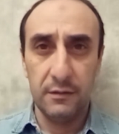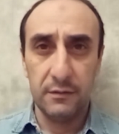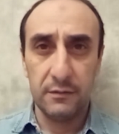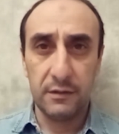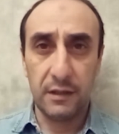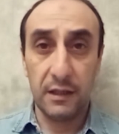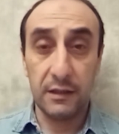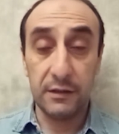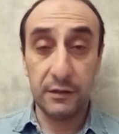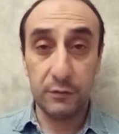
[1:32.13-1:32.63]

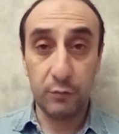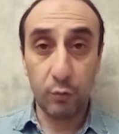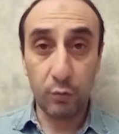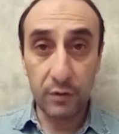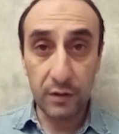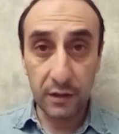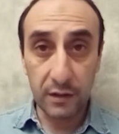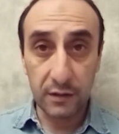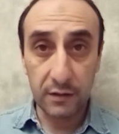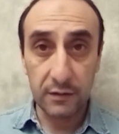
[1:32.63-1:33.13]
как и
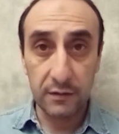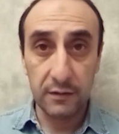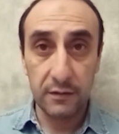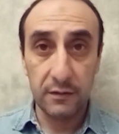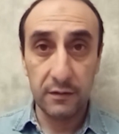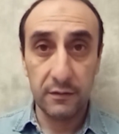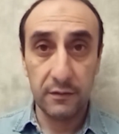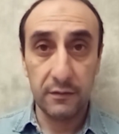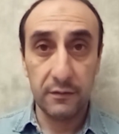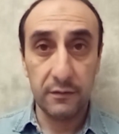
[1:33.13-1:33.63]
других
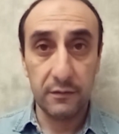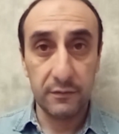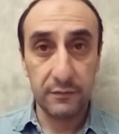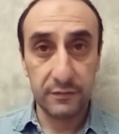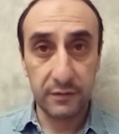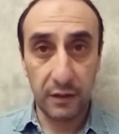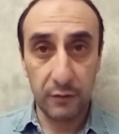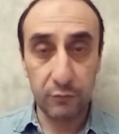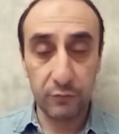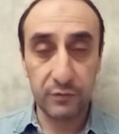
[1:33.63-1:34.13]
в
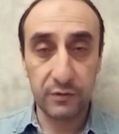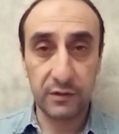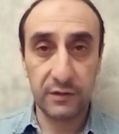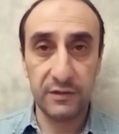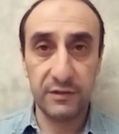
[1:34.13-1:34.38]
союзных